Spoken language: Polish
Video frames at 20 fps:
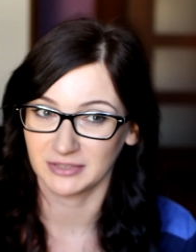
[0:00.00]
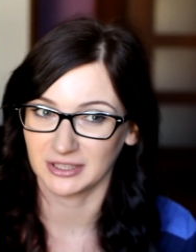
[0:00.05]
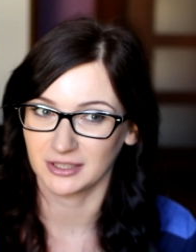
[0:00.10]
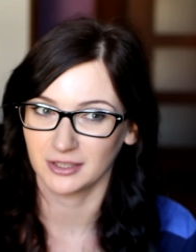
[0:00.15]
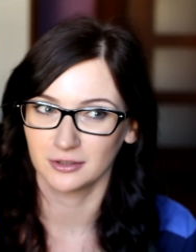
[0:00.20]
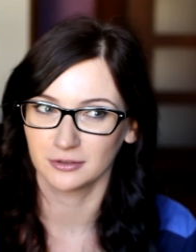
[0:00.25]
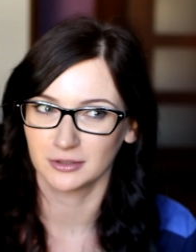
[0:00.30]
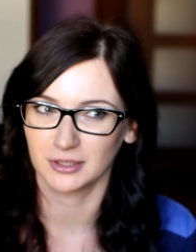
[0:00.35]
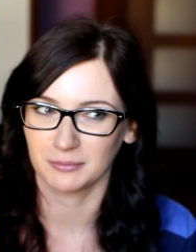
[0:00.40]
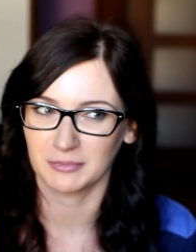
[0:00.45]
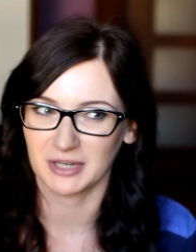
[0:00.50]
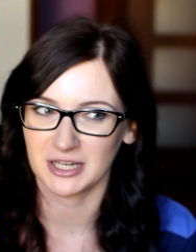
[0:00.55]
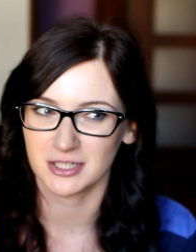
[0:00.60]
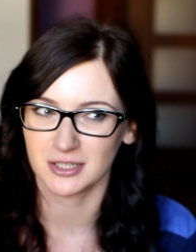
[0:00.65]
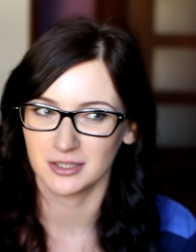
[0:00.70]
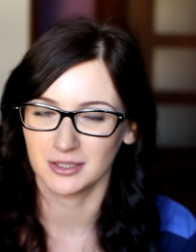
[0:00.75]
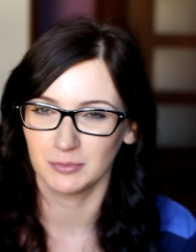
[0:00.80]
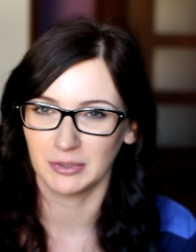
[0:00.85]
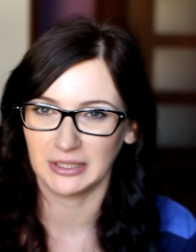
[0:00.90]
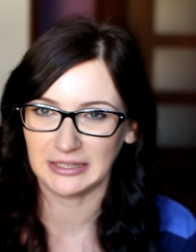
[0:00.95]
takiego tam
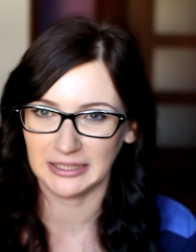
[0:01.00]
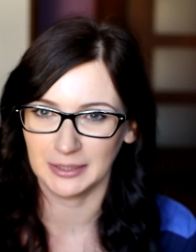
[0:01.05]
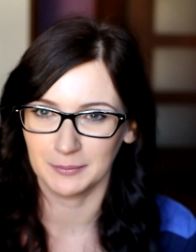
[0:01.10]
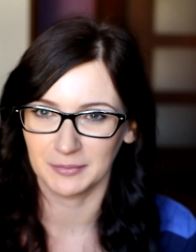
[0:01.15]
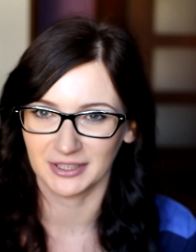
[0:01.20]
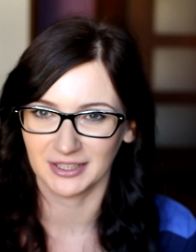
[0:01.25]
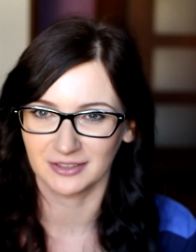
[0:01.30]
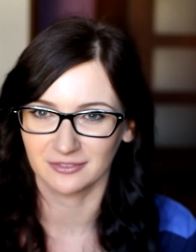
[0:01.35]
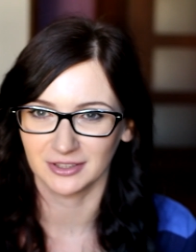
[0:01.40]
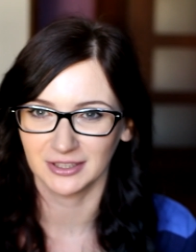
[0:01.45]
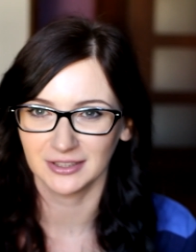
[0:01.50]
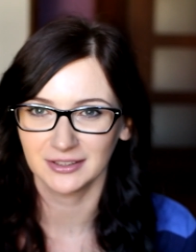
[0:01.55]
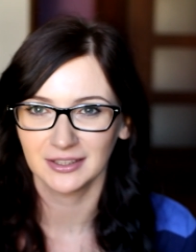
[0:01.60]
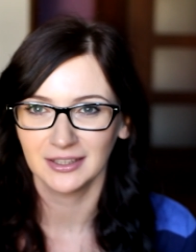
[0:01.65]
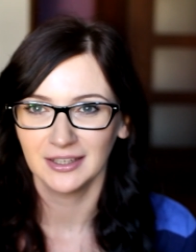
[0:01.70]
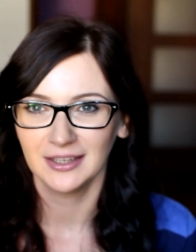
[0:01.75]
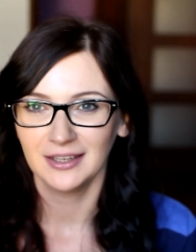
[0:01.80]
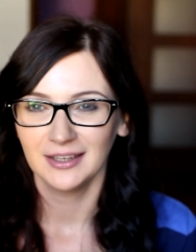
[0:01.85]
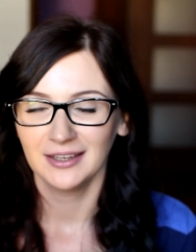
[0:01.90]
raczej chyba nie ma nawet.